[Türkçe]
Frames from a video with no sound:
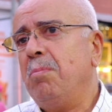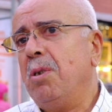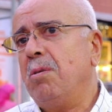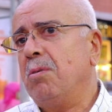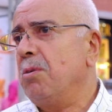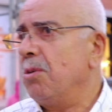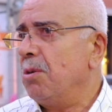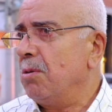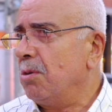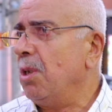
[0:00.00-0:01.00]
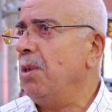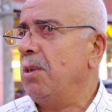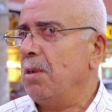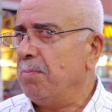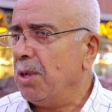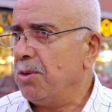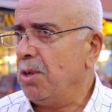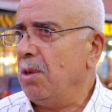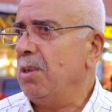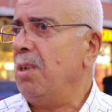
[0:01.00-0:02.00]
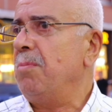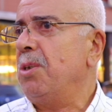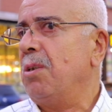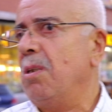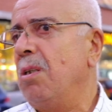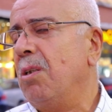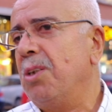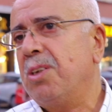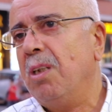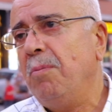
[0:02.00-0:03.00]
ben e, şey ederim tercih ederim İsrail'e karşı